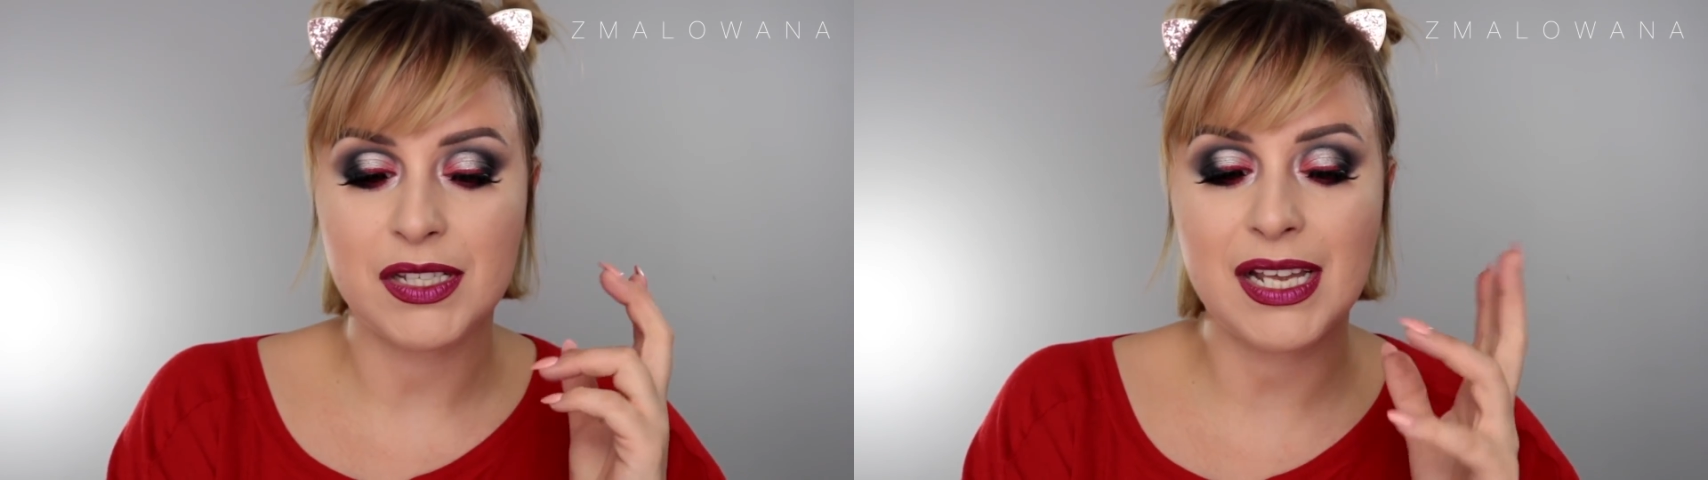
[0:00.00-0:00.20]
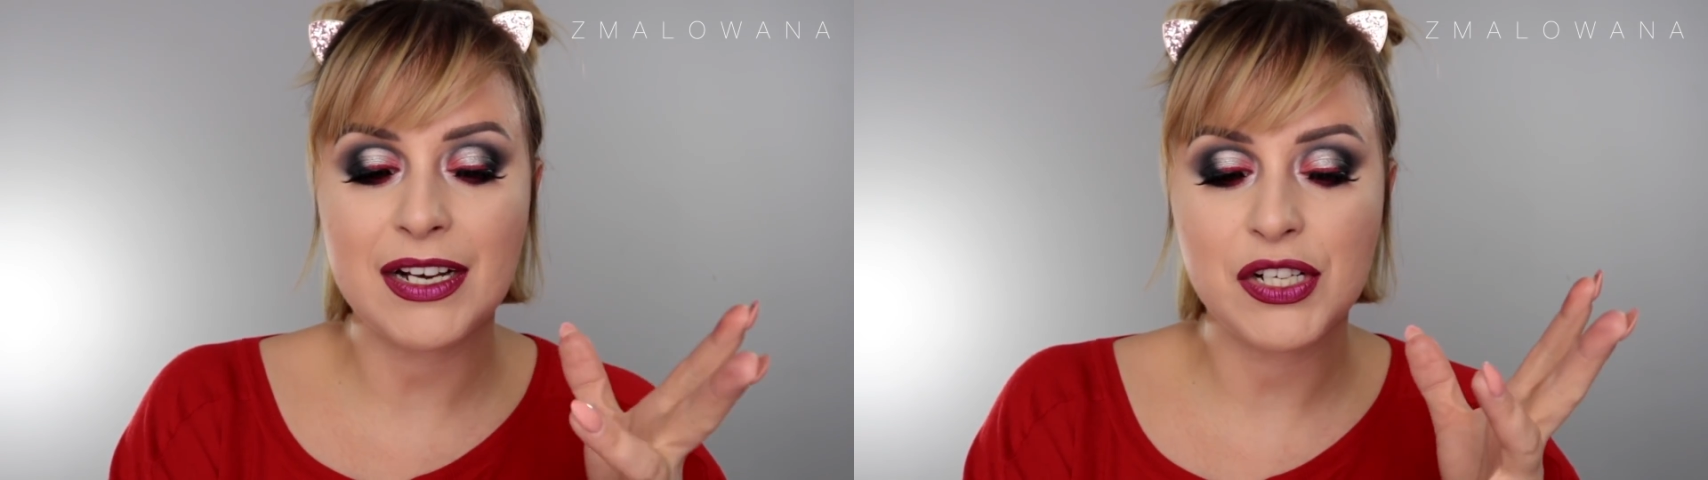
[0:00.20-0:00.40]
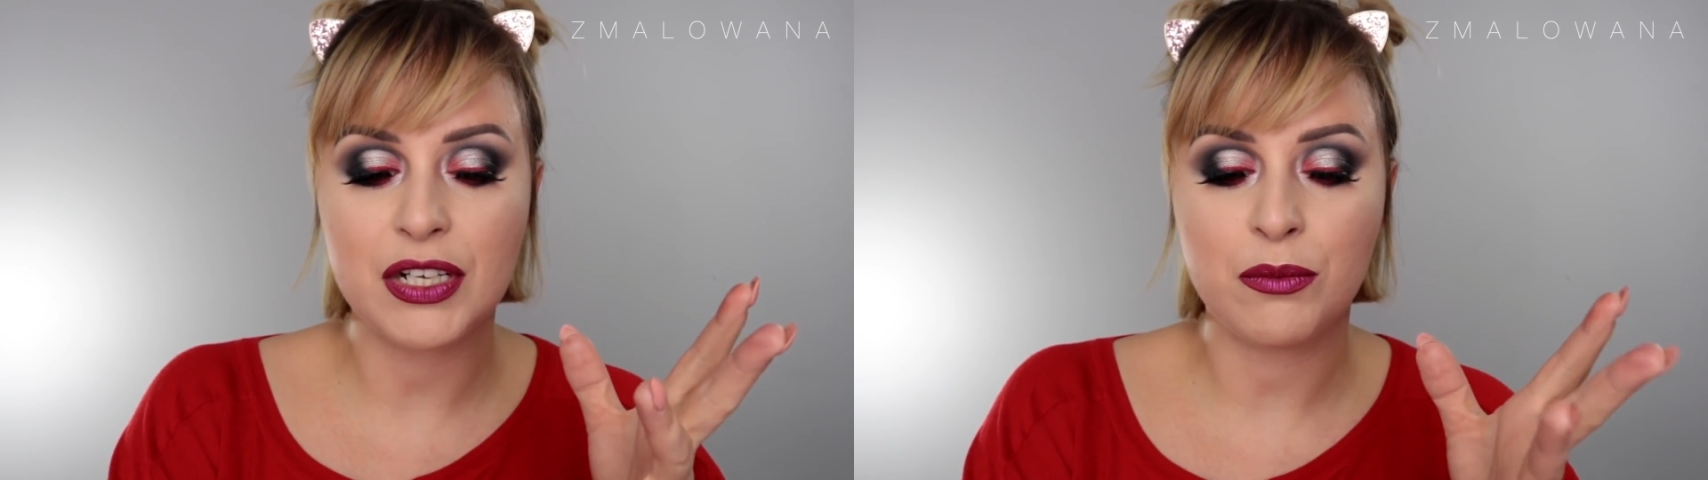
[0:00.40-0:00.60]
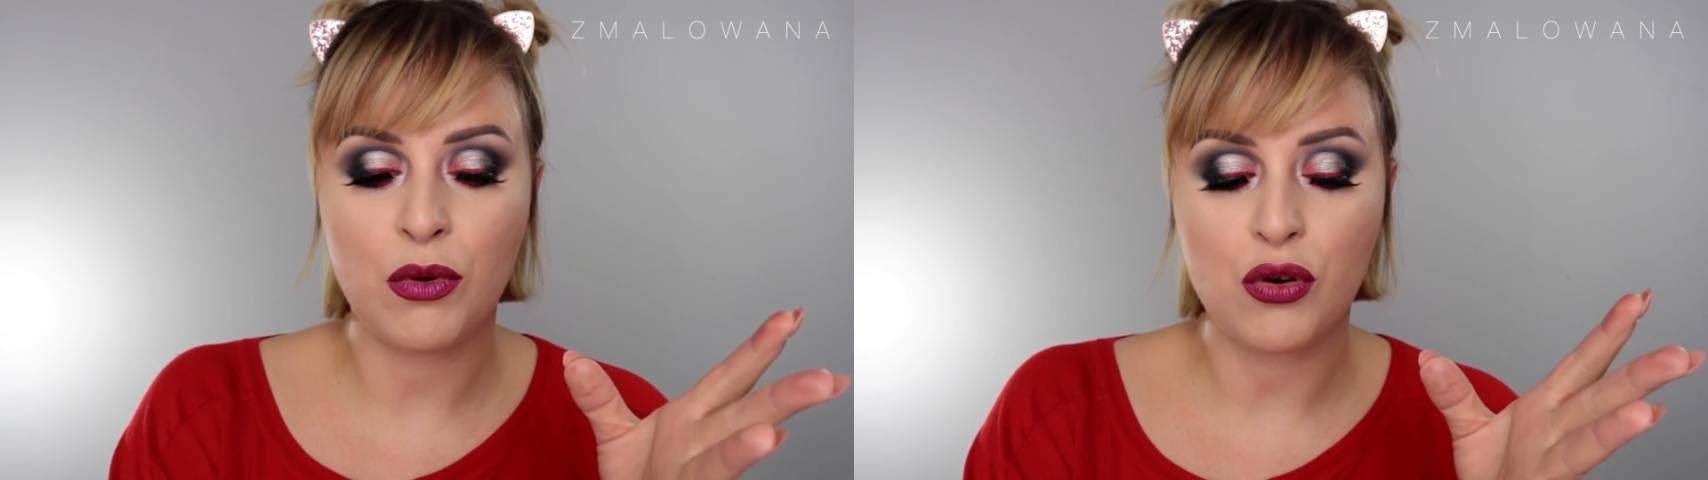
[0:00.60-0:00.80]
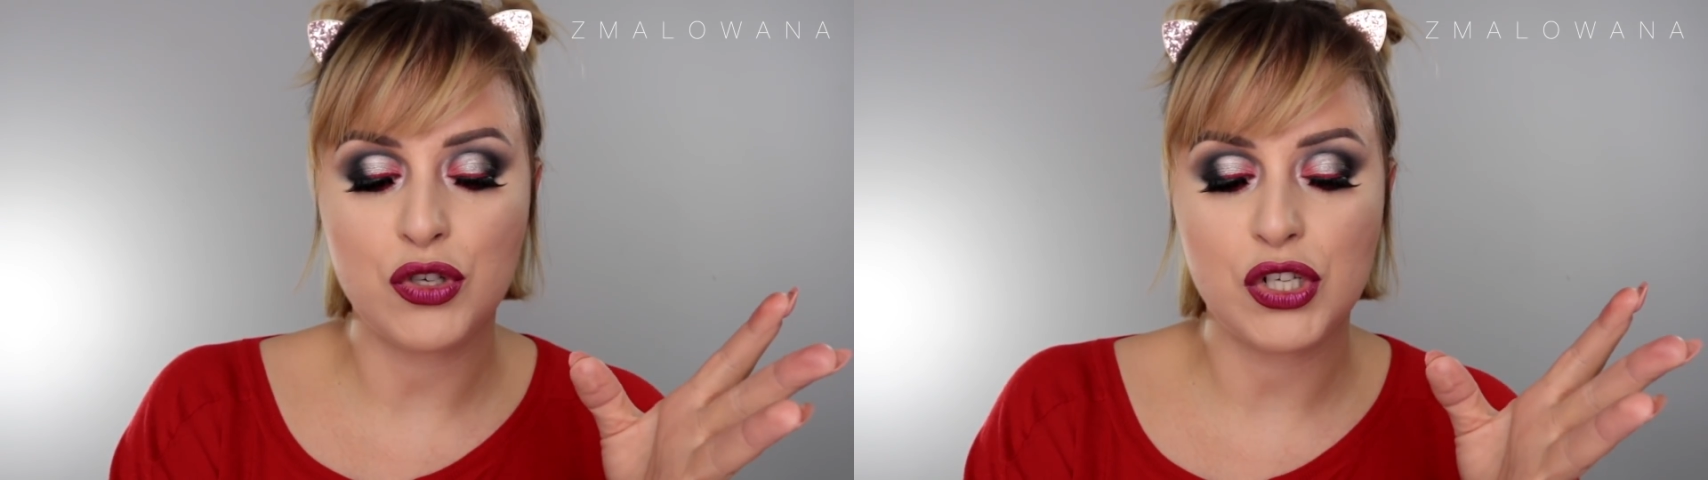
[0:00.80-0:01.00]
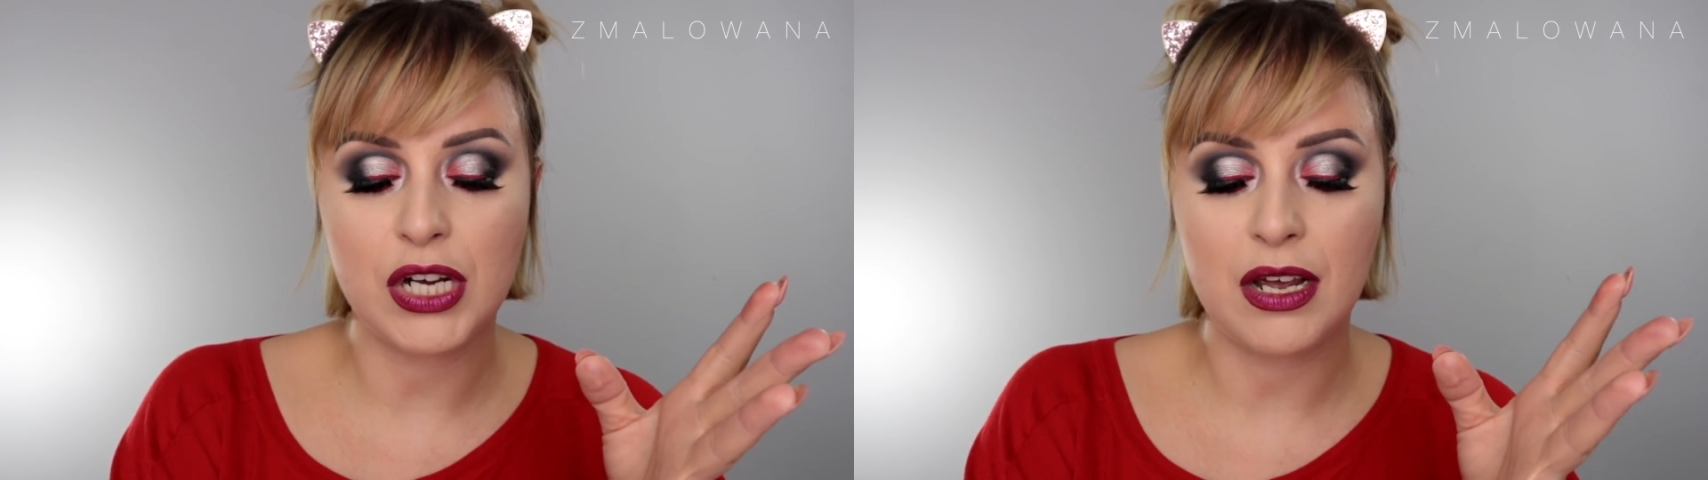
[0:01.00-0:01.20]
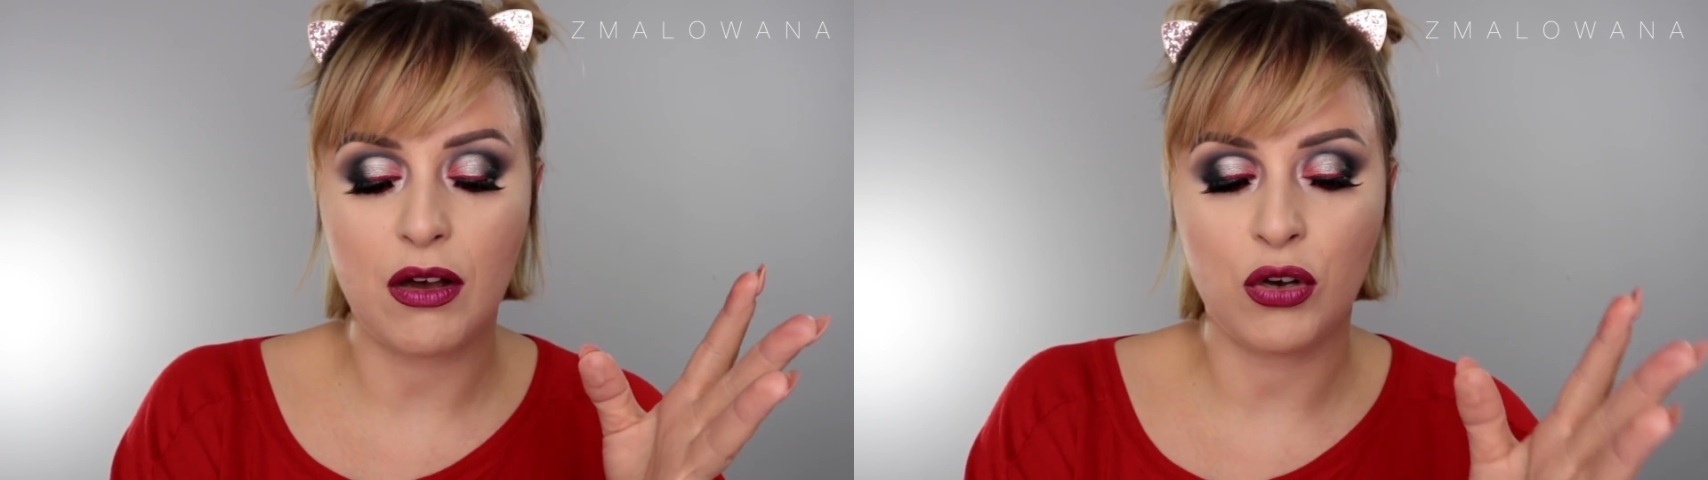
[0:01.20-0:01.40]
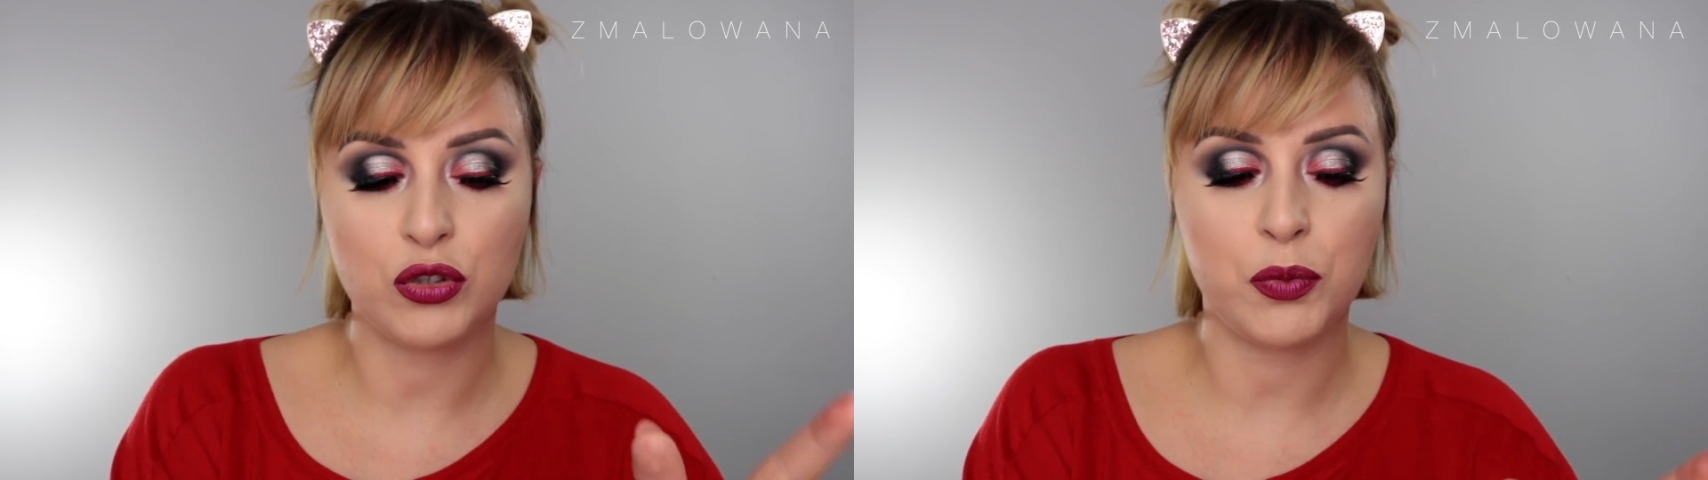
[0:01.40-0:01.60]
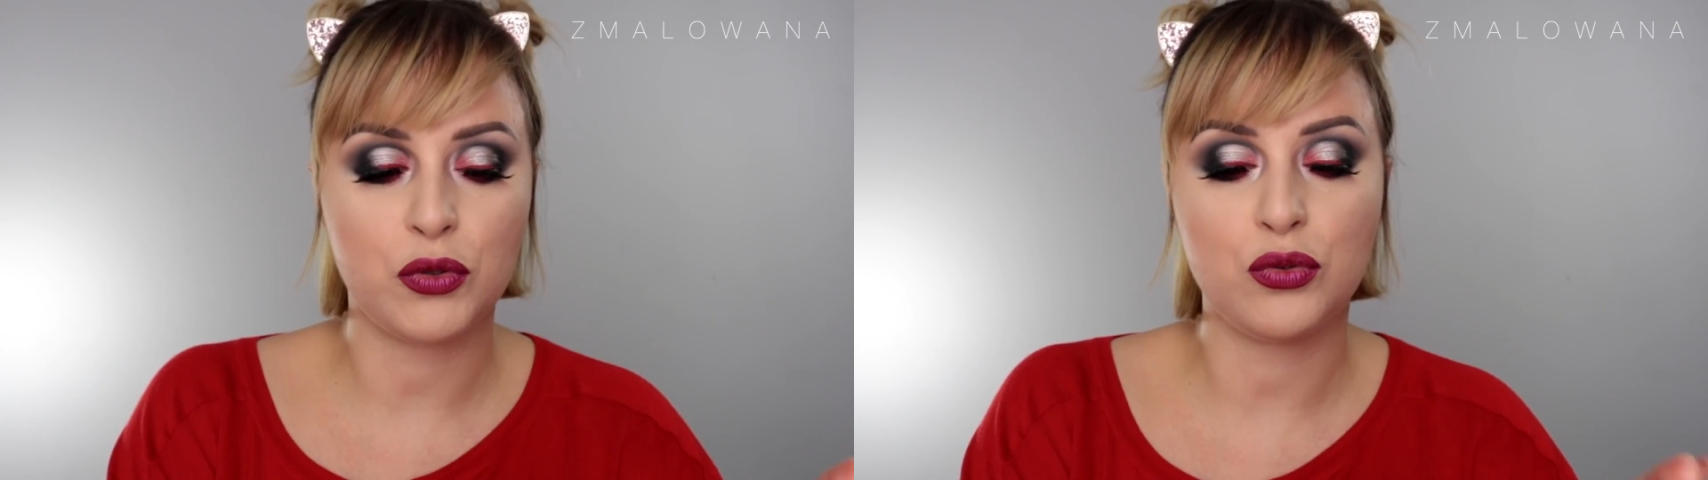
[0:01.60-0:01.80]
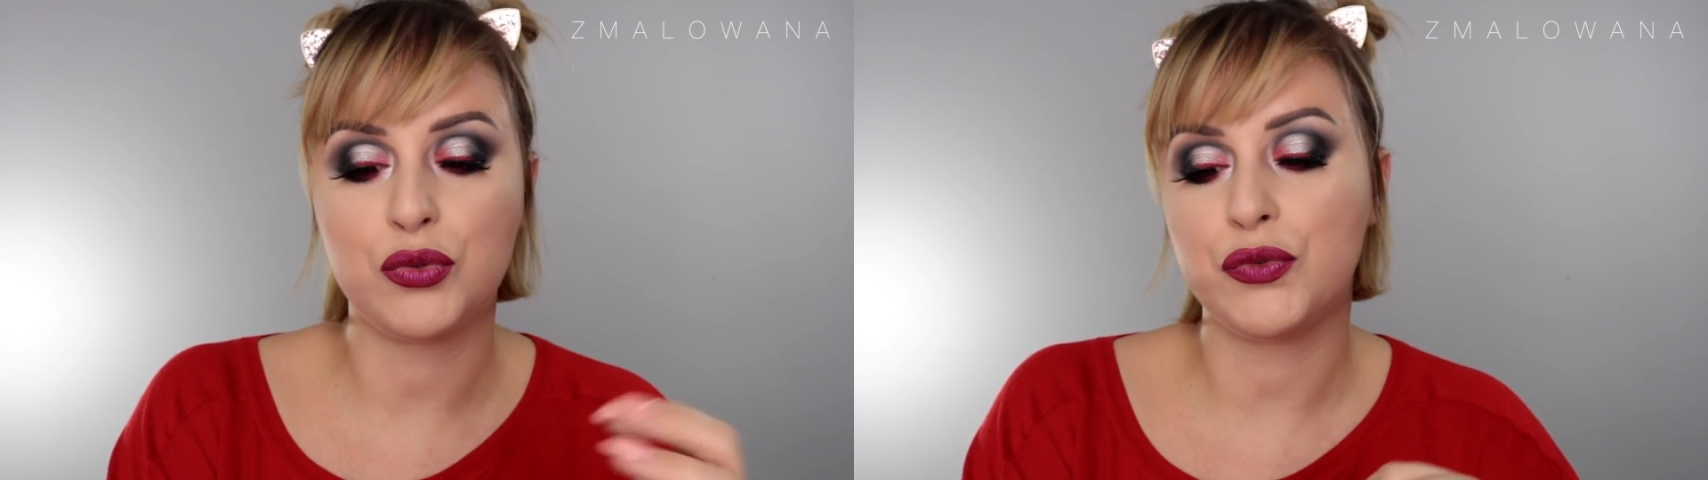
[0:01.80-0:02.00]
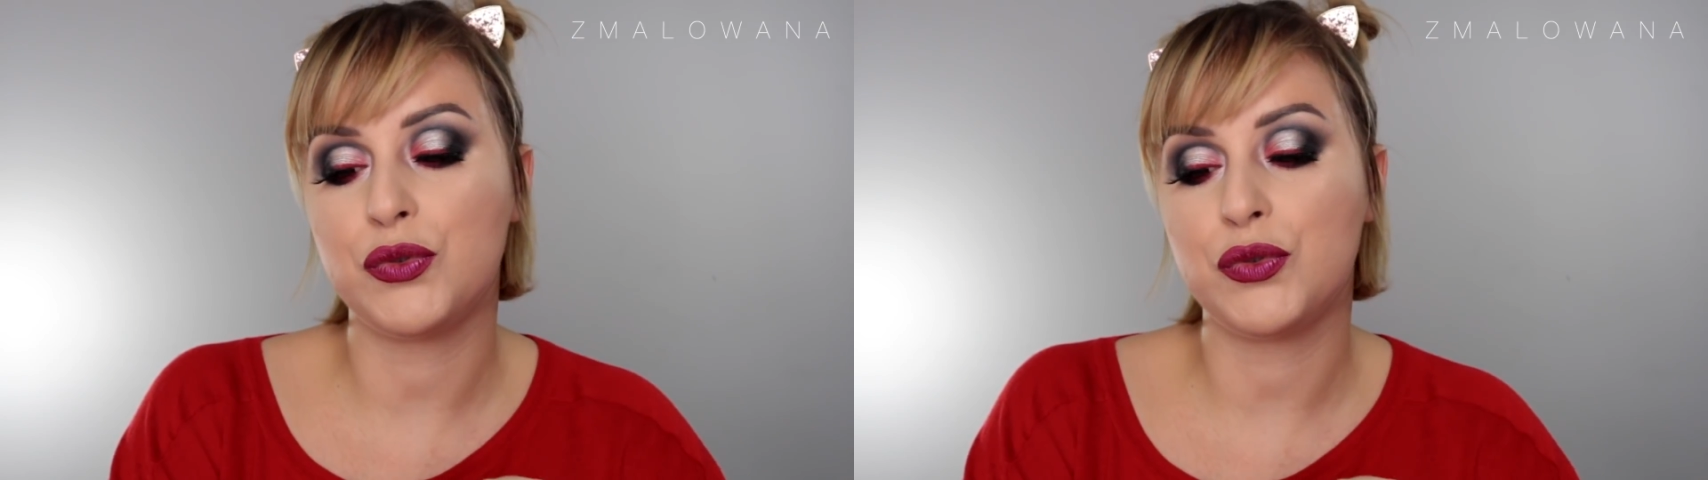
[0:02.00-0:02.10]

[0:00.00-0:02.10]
Zacznę może od produktów,